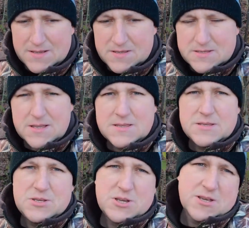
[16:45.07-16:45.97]

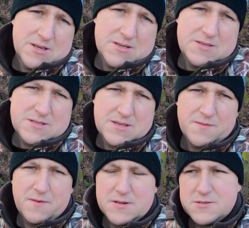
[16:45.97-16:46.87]
Niestety dzisiaj nic
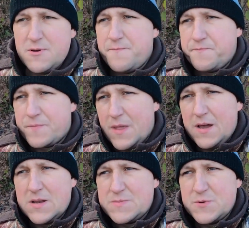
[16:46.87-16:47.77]
nie wywalczyłem,
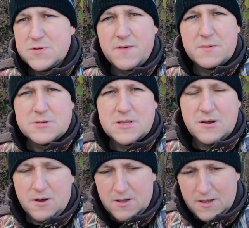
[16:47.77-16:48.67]
ale spodziewałem się
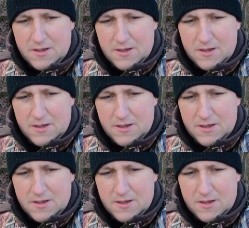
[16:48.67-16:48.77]
tego.